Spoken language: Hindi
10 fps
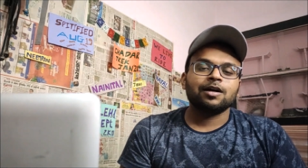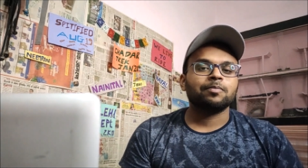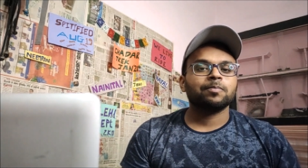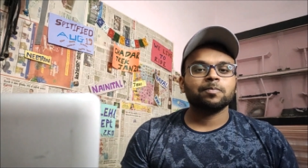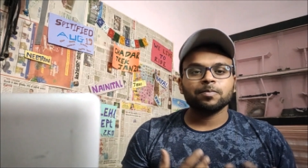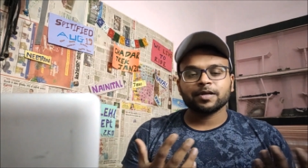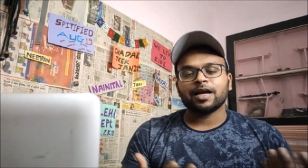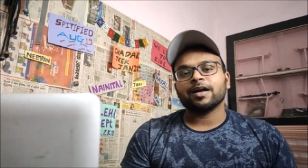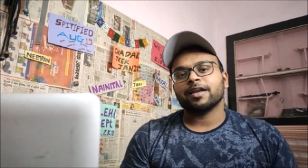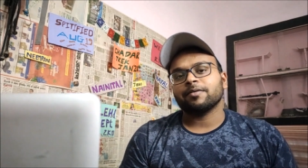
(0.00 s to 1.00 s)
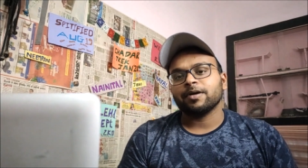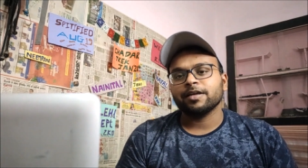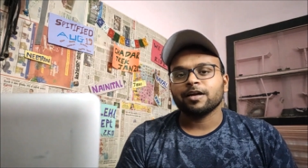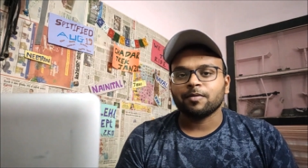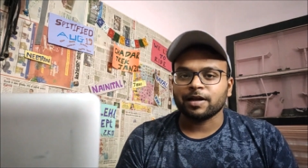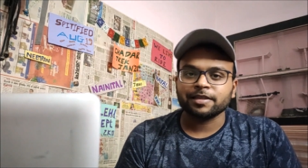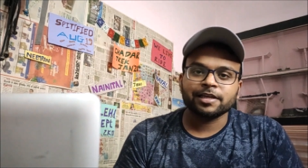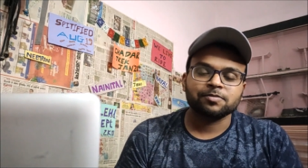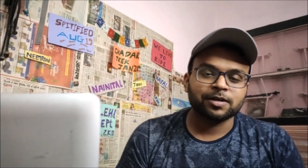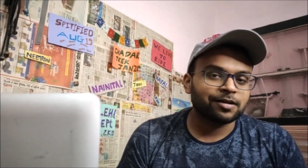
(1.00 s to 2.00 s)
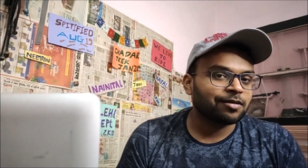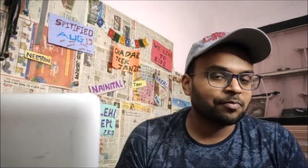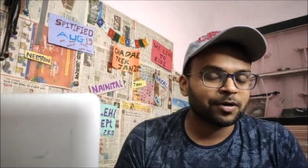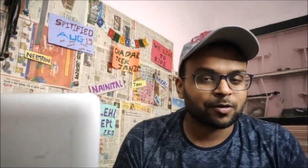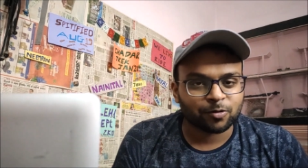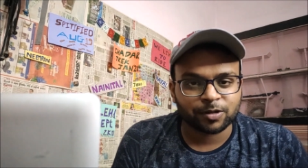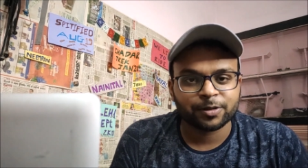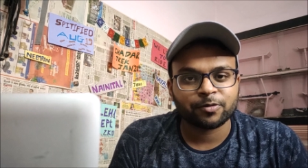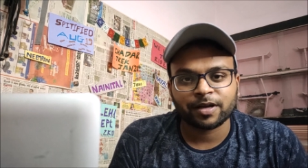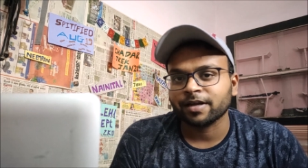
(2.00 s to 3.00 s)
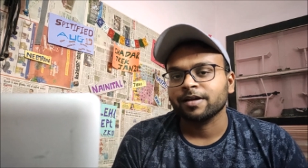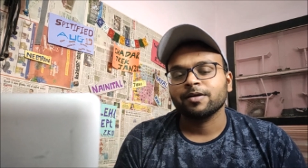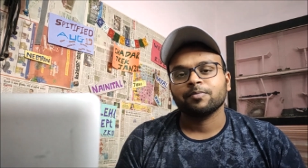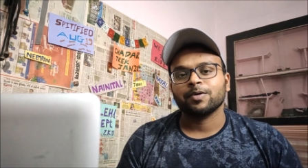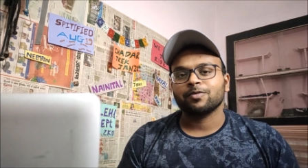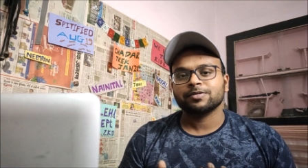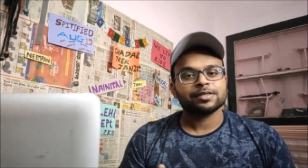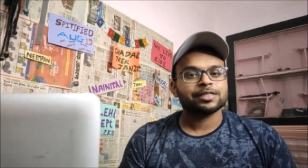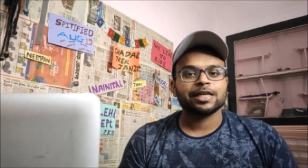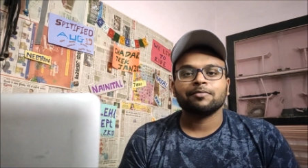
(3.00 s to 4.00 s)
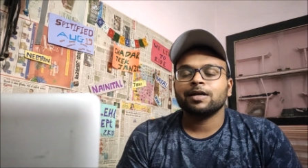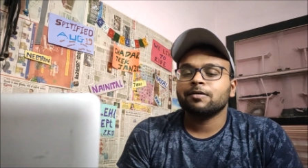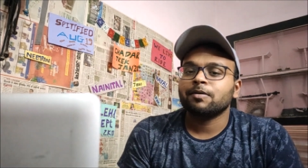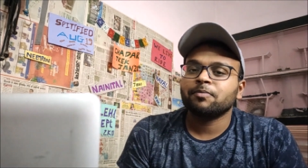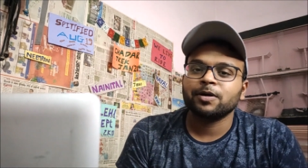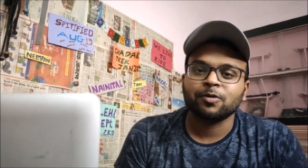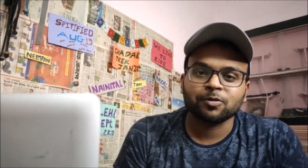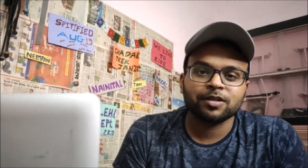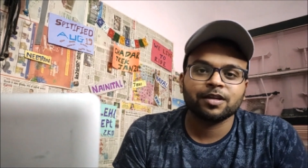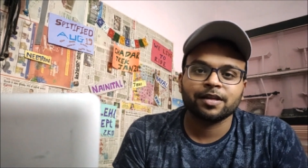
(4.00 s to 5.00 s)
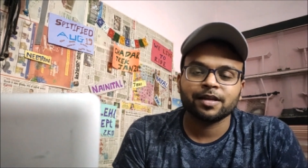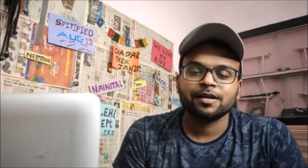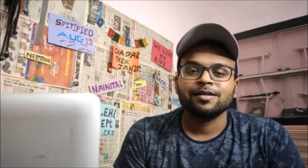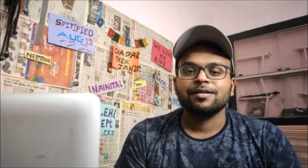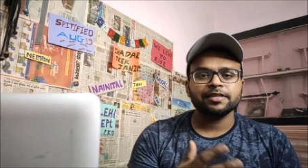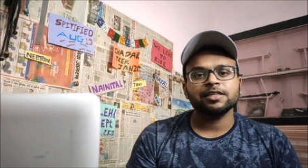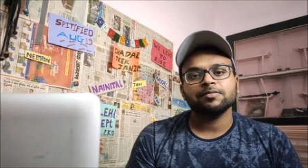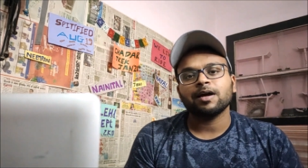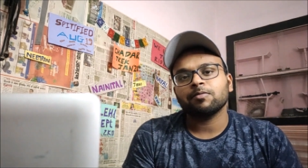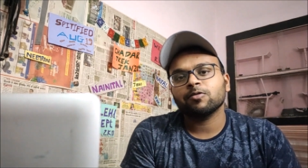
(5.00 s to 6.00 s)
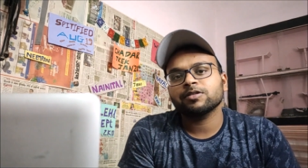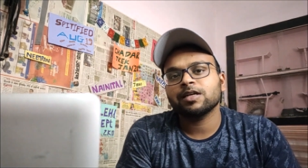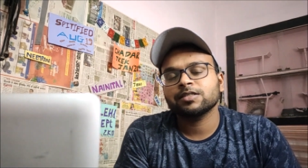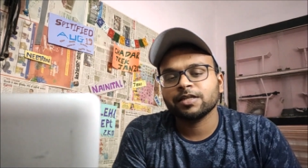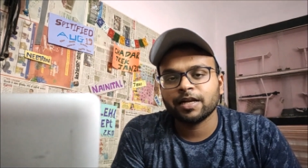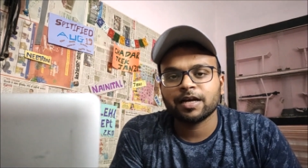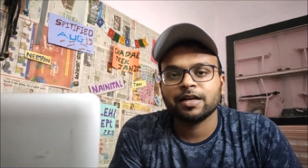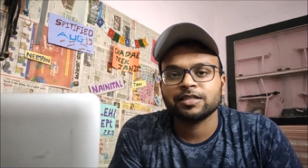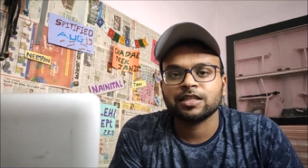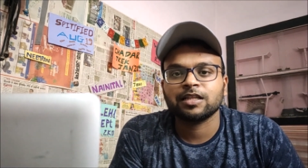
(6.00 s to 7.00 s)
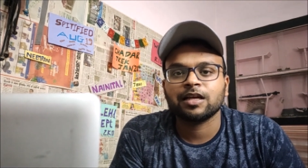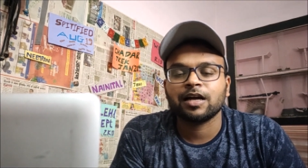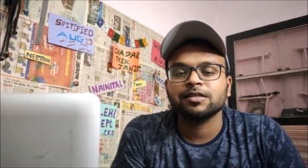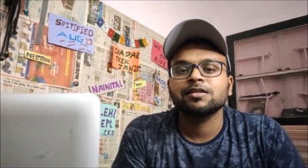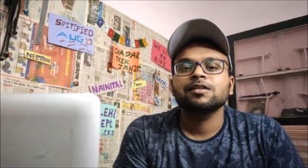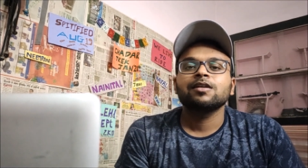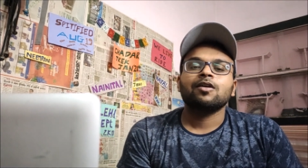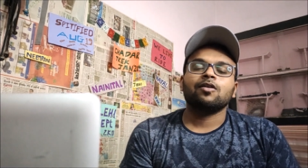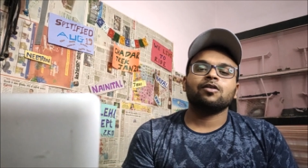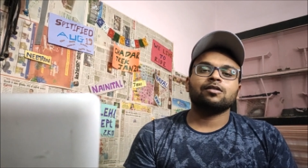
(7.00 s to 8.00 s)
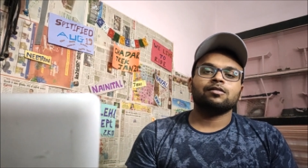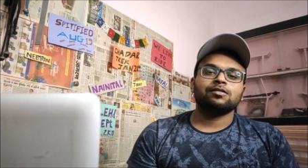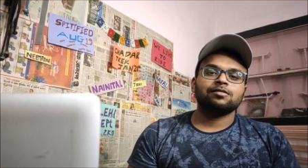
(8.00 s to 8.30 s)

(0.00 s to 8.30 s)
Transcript: अब क्या करें भाई हमारे देश में डेवलपमेंट होती तो है पर वो सस्टेनेबल डेवलपमेंट होती नहीं है यही चीज़ मैं आप लोगों के साथ शेयर करना चाहता था आज और